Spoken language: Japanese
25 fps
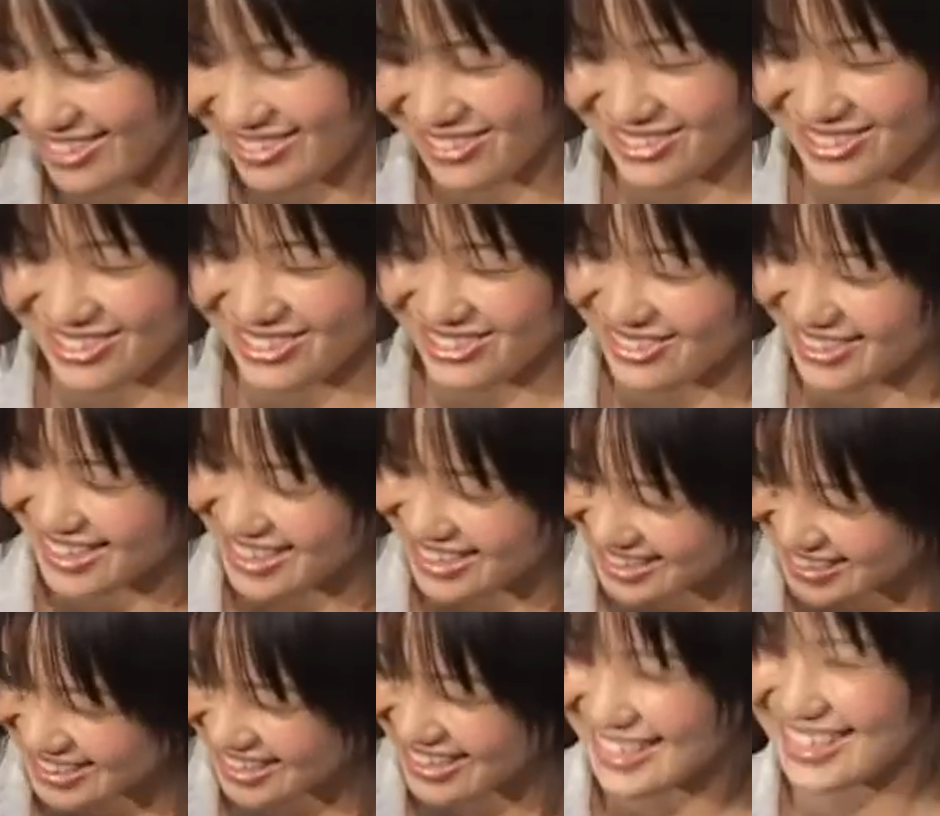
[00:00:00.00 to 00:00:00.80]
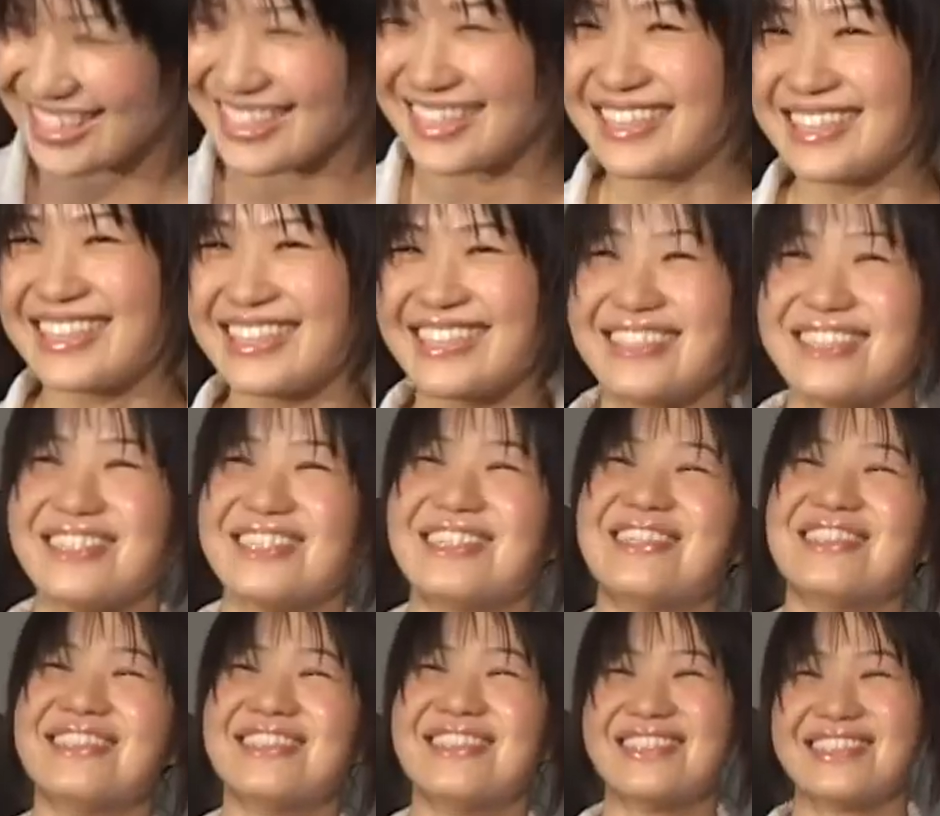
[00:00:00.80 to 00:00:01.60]
こと言われたいっ
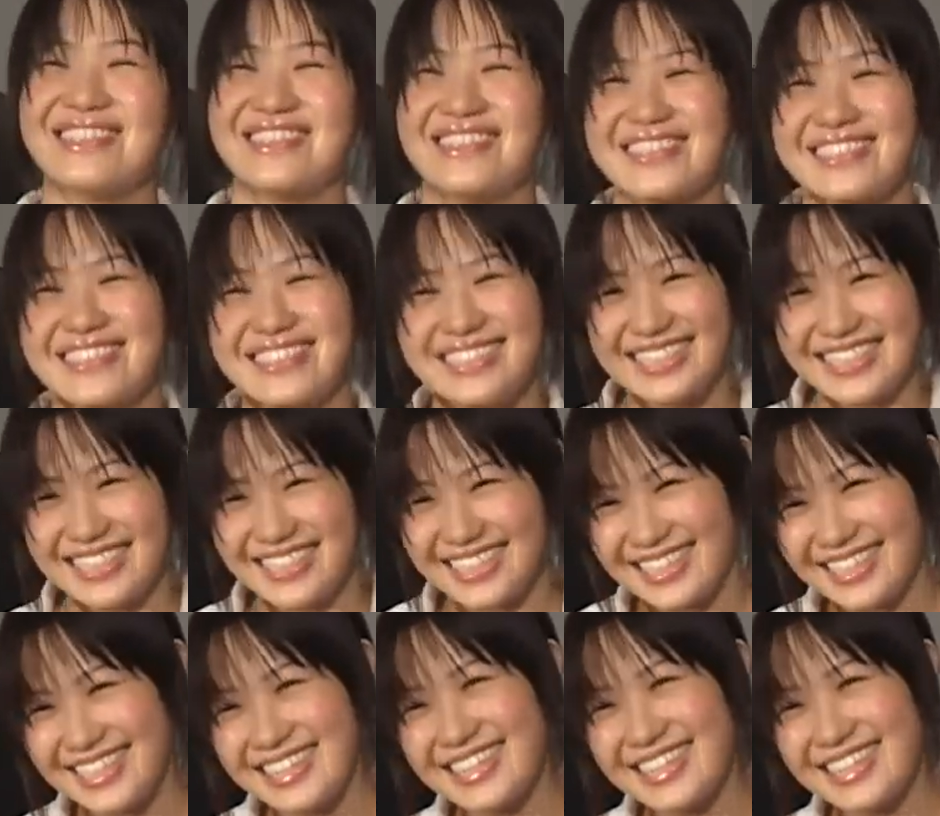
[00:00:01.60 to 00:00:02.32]
ていう風に